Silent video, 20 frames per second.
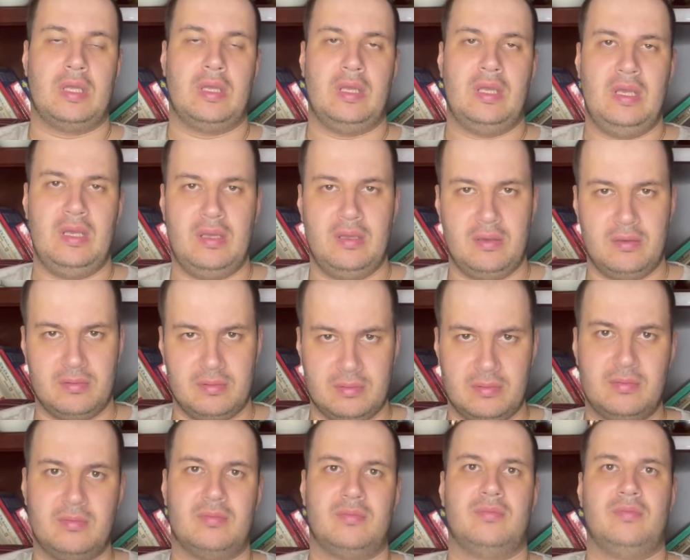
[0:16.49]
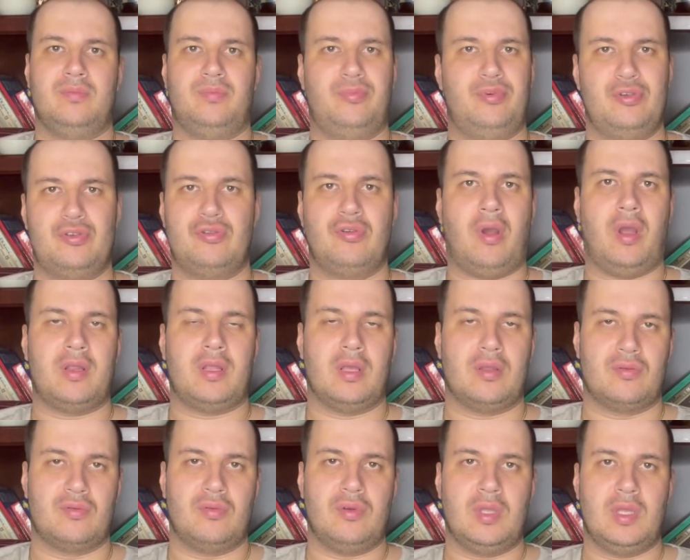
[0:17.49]
И пусть что
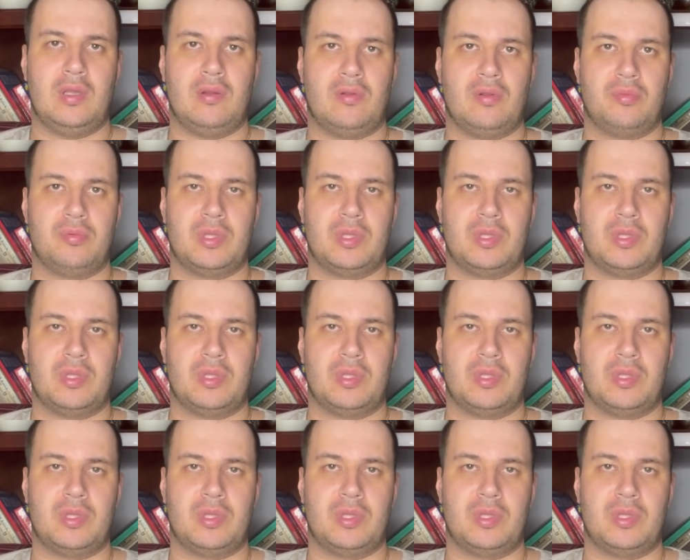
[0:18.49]
хотят, то и делать,